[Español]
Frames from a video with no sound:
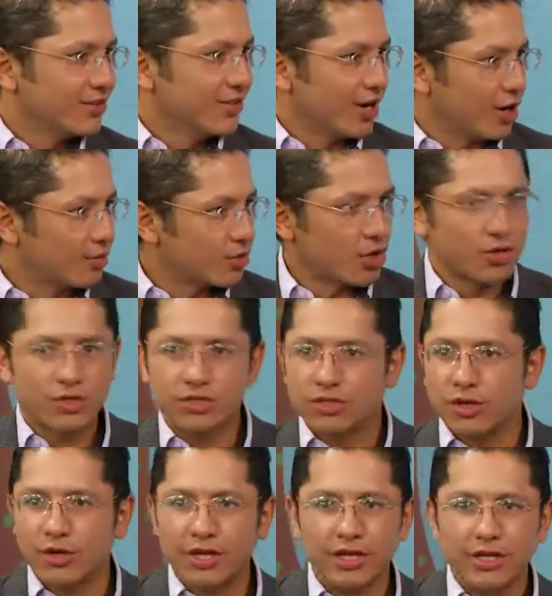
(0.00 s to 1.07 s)
A lo mejor yo
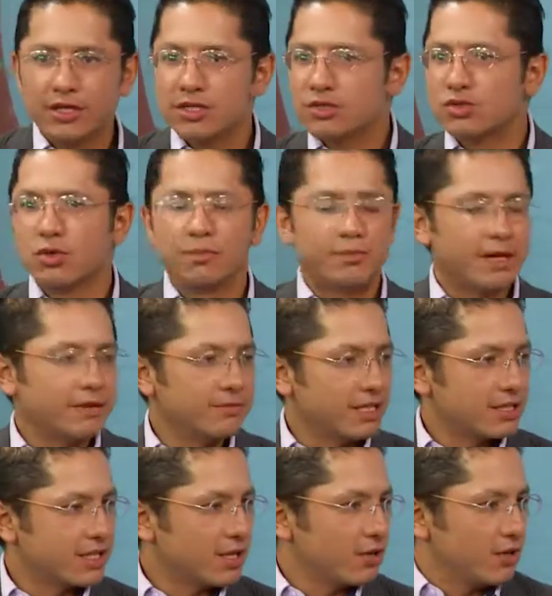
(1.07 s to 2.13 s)
estoy súper
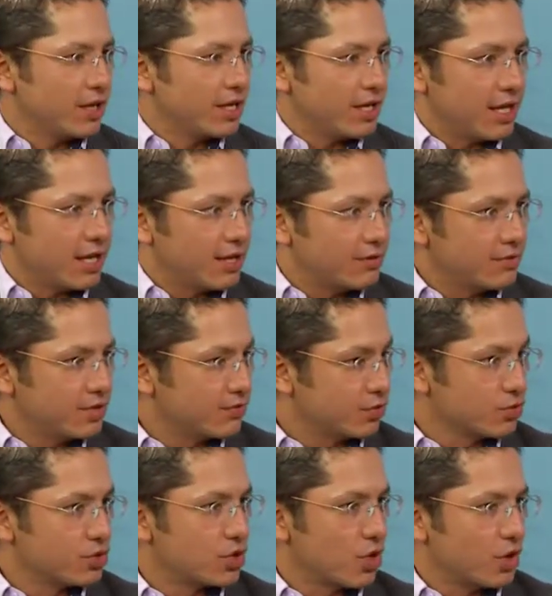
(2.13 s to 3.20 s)
metido en, mis
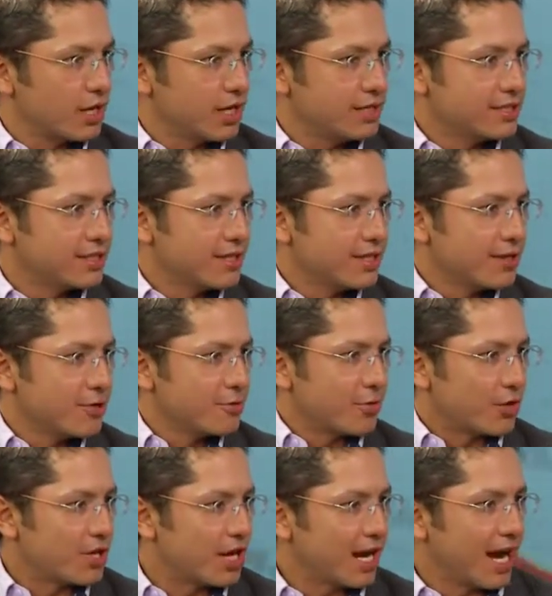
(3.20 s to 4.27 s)
funciones,
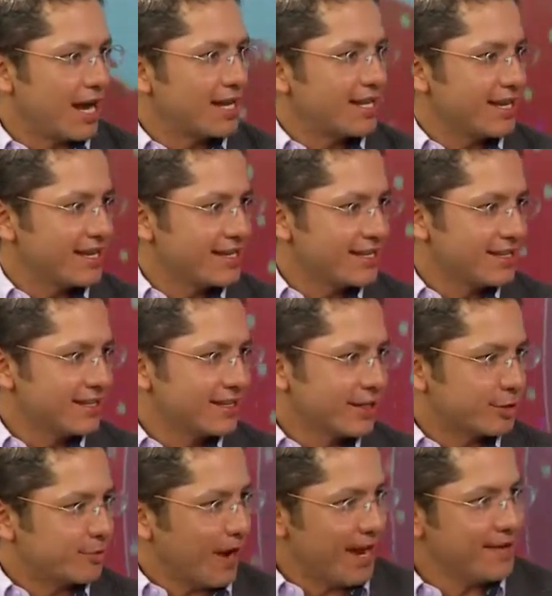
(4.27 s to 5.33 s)
pero llega alguien y
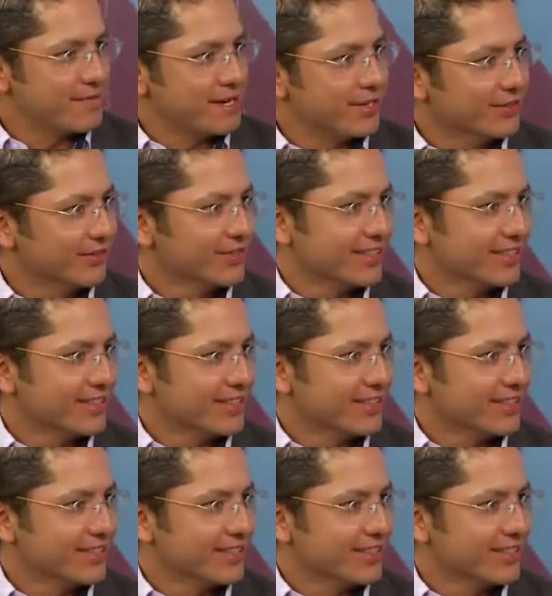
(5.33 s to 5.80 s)
espérame, ¿no?